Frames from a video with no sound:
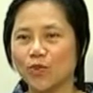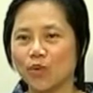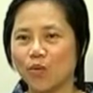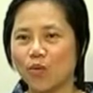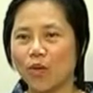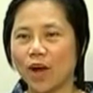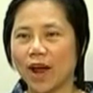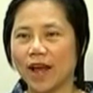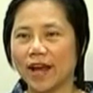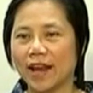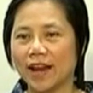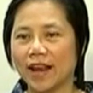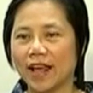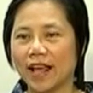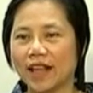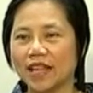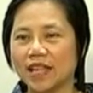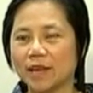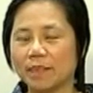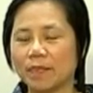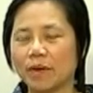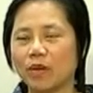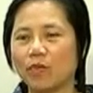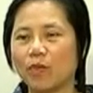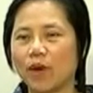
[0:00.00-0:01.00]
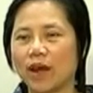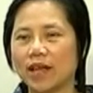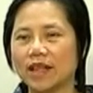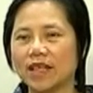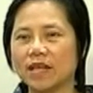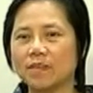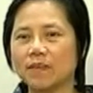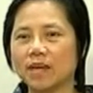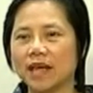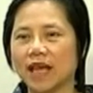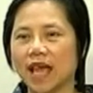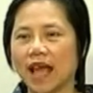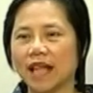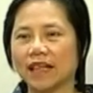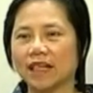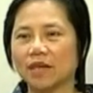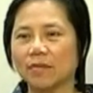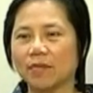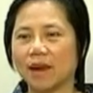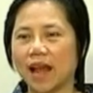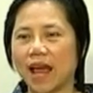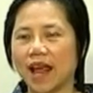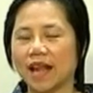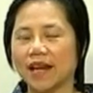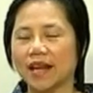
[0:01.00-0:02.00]
สูงวัยเนี่ยจะเป็นวัยที่มีการ
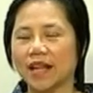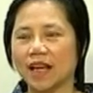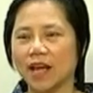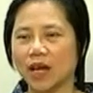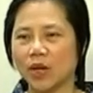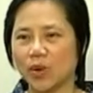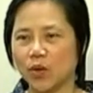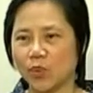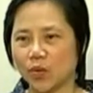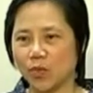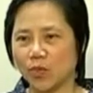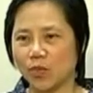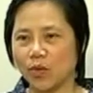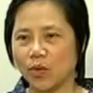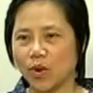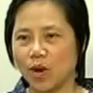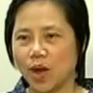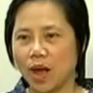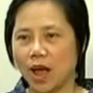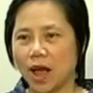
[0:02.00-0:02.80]
ทำลายเนื้อกระดูก